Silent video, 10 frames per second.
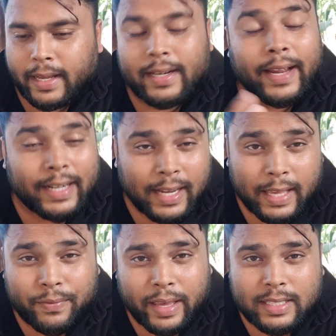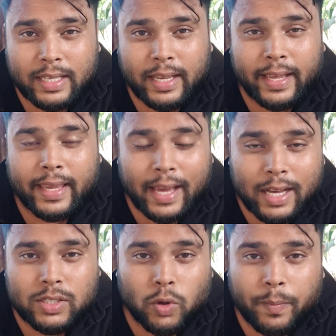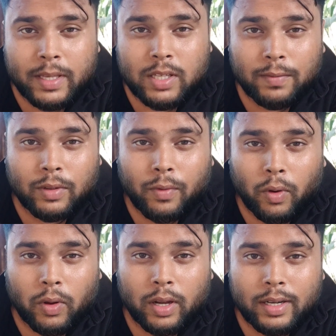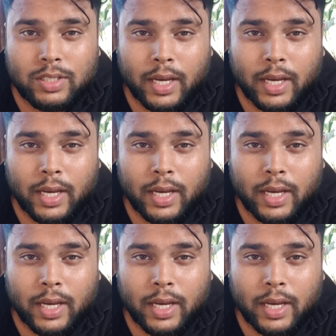एंड नाइट लाइफ कैसी है क्या एस आपको फॉलो करनी